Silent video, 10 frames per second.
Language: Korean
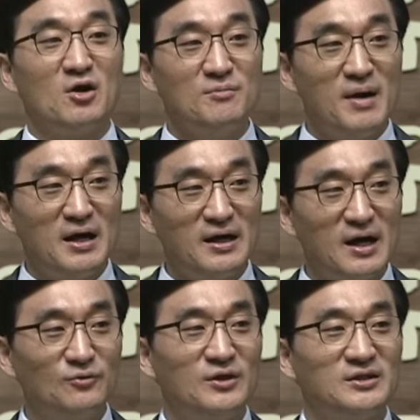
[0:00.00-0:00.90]
멸망
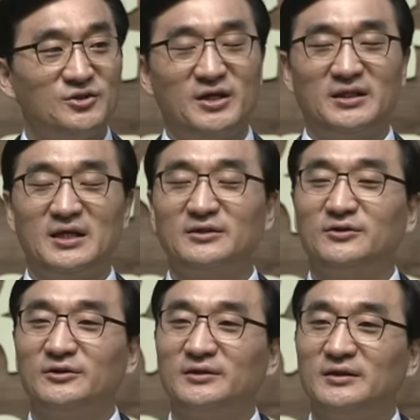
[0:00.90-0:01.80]
가운데 처해
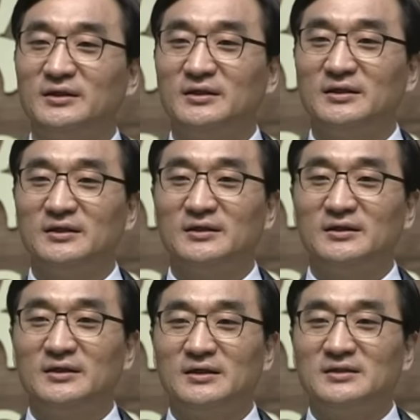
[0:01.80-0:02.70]
있다는 것.
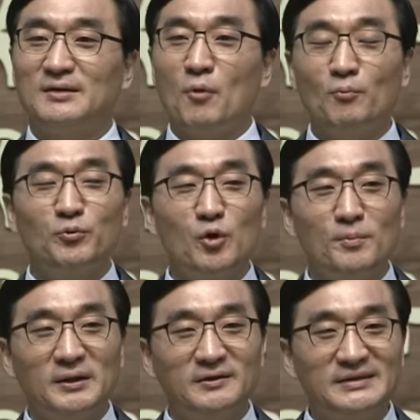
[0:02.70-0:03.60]
이제
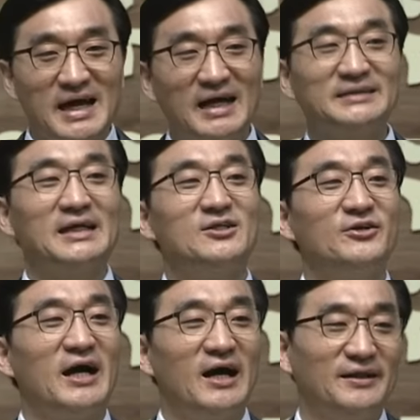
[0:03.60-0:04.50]
몸통마다 다
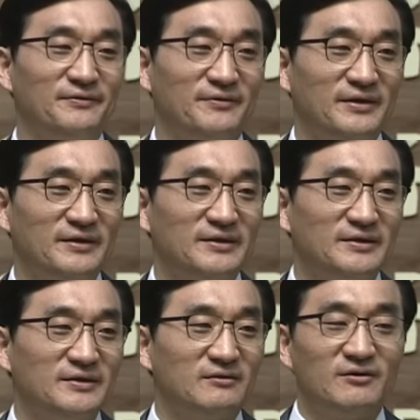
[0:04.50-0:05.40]
잘려나간
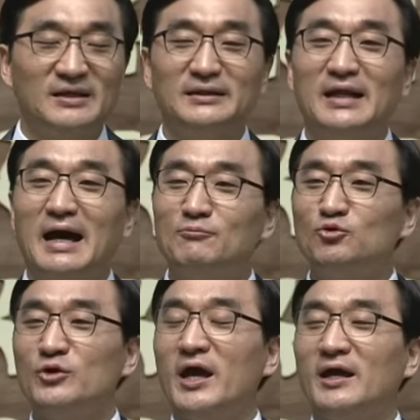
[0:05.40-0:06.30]
그러한
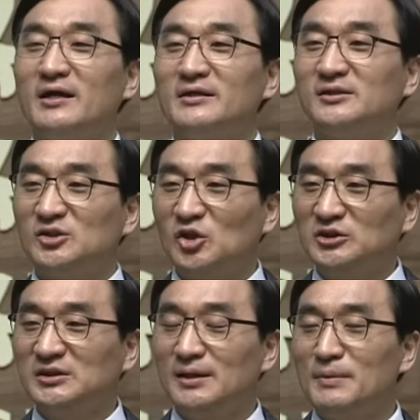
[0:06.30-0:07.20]
나무의 그
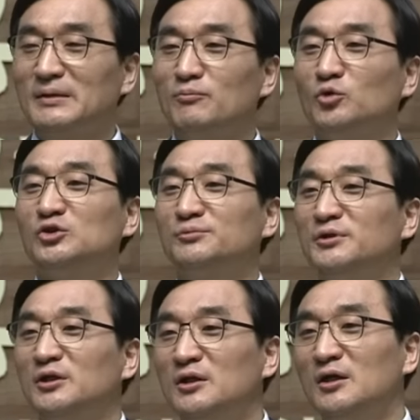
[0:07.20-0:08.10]
처참한
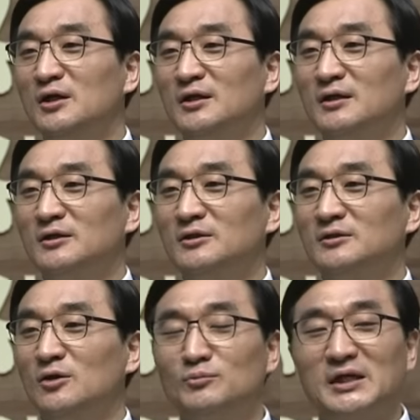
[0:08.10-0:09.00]
모습을
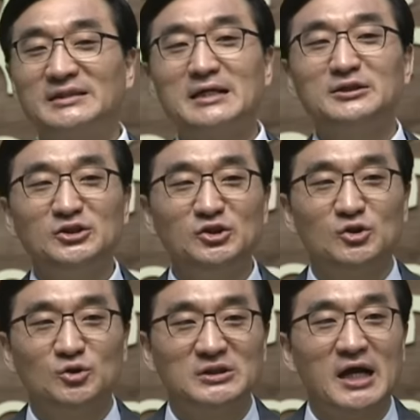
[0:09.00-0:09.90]
너무나
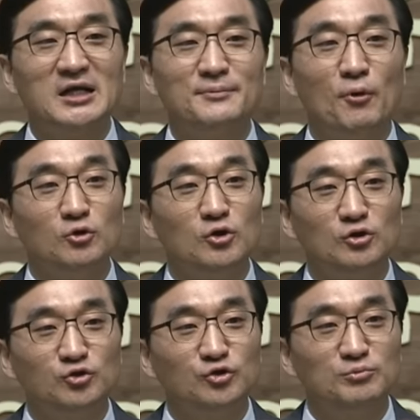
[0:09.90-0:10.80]
상징적으로 잘
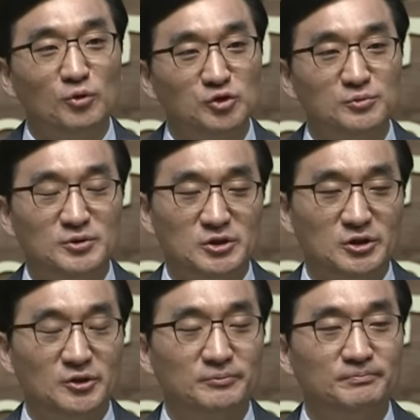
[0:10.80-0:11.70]
보여주는 모습이죠.